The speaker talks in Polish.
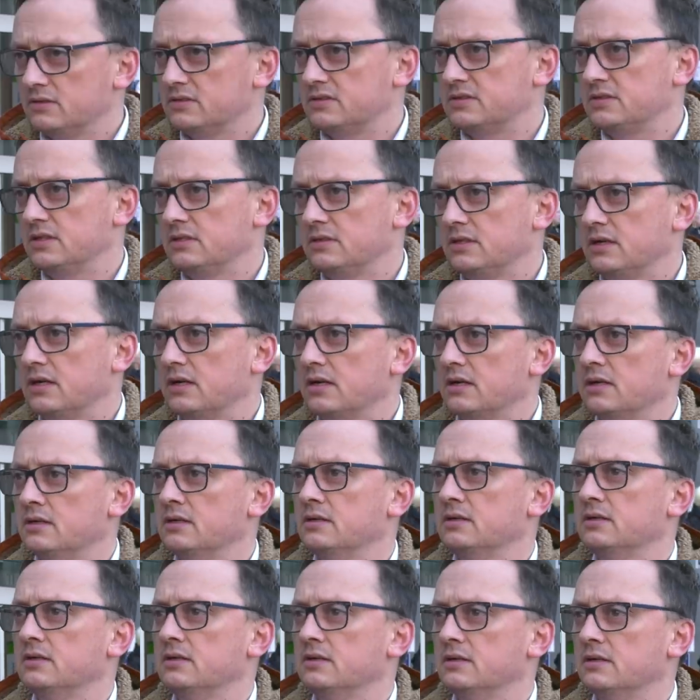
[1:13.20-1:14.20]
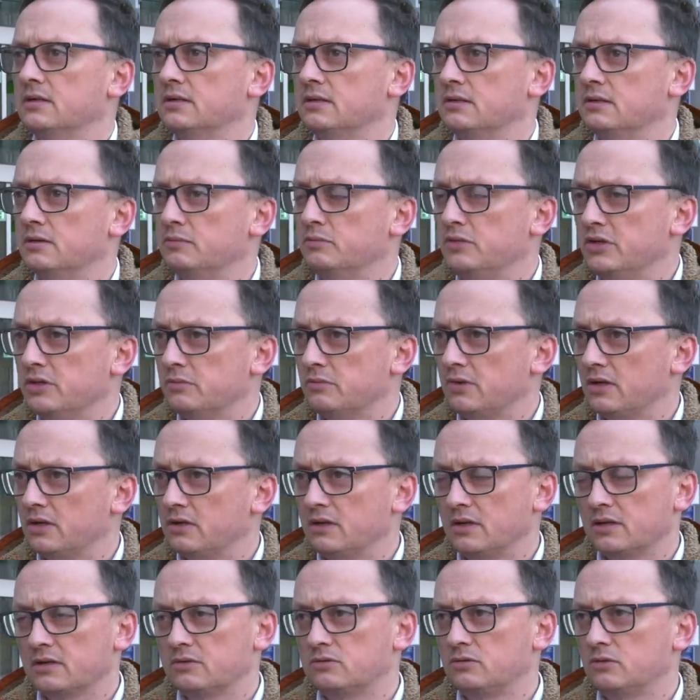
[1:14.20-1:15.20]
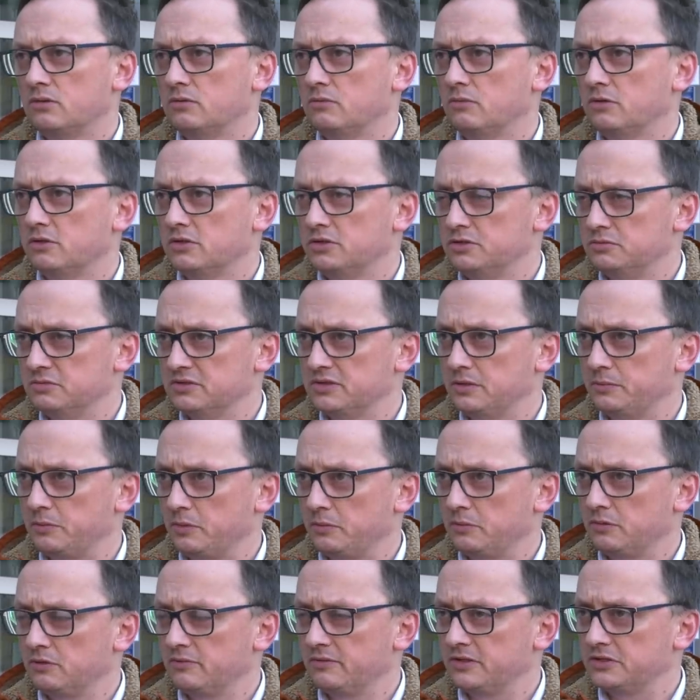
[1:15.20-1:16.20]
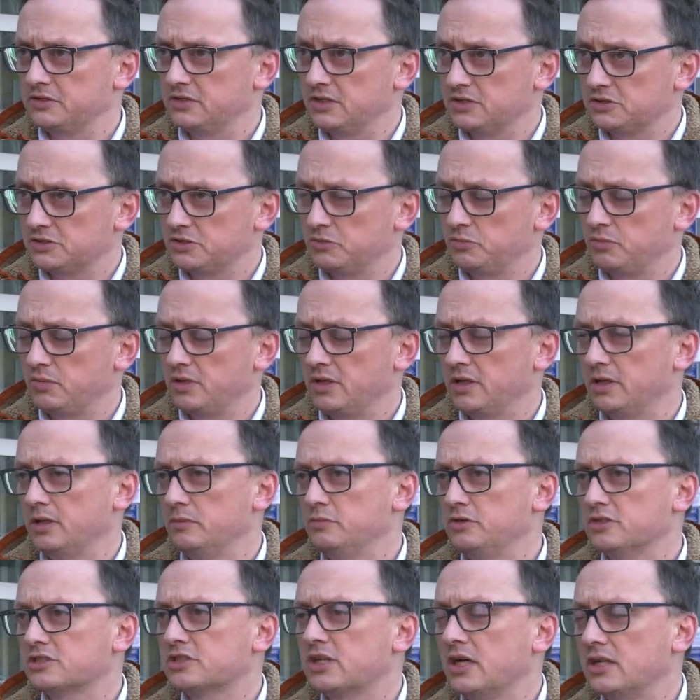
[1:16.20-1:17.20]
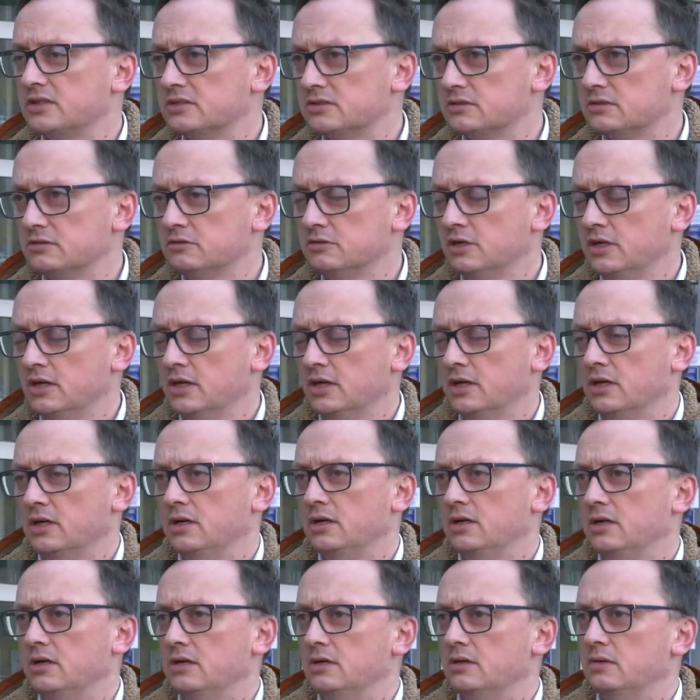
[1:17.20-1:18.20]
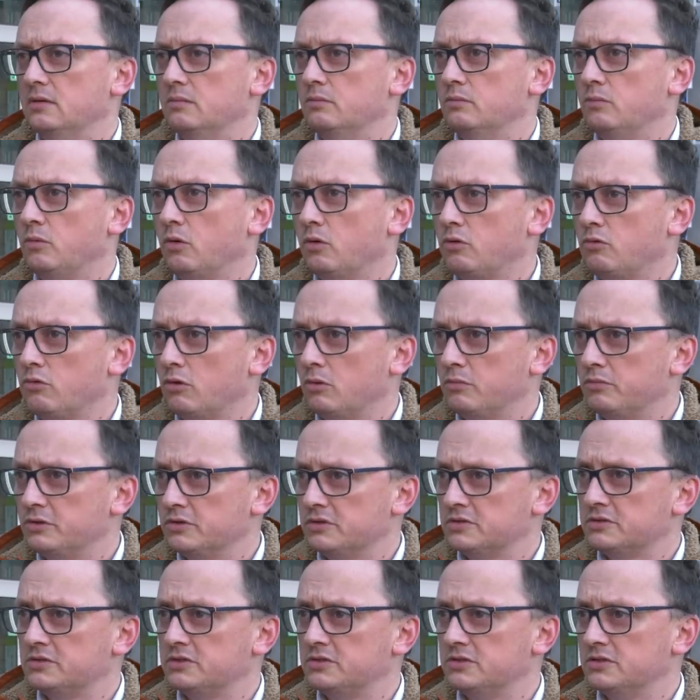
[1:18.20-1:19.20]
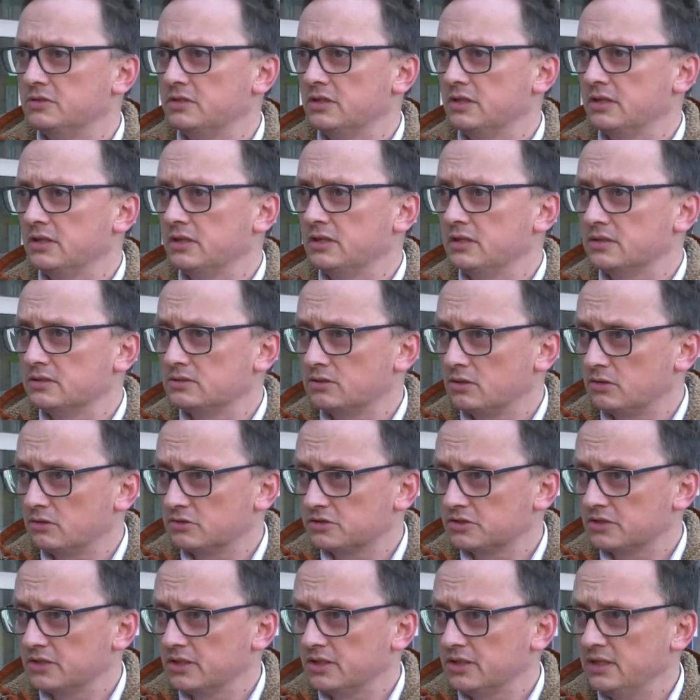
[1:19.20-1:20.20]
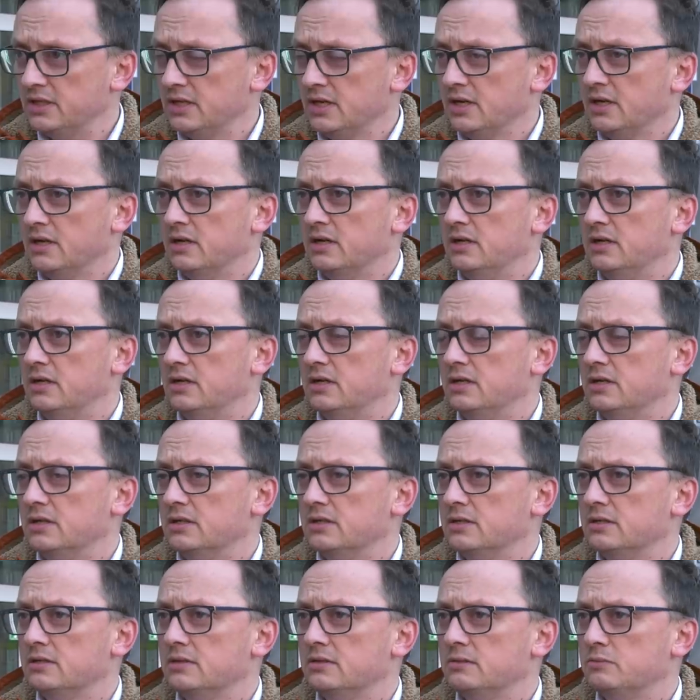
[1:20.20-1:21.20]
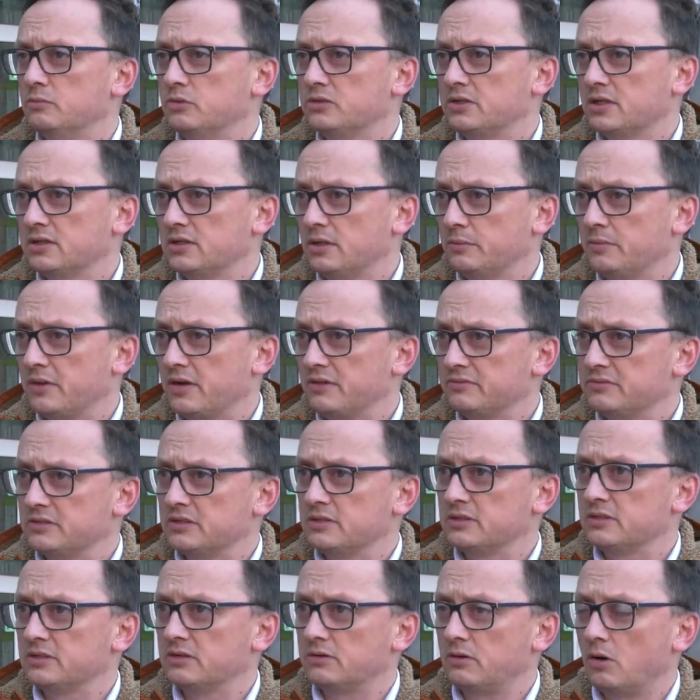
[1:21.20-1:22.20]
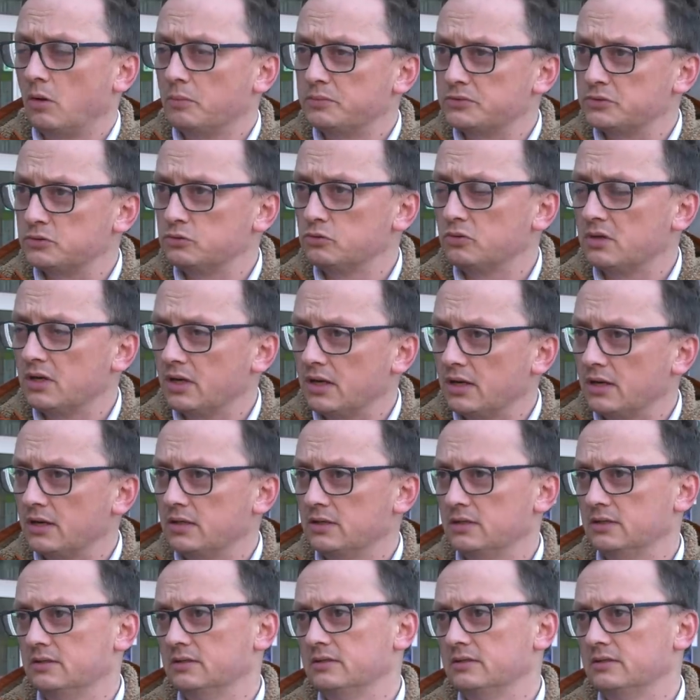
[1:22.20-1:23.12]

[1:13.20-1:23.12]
jest cena e, minimalna, którą mogliśmy zaproponować naszym mieszkańcom. Mogło być drożej, bo tak naprawdę obsługa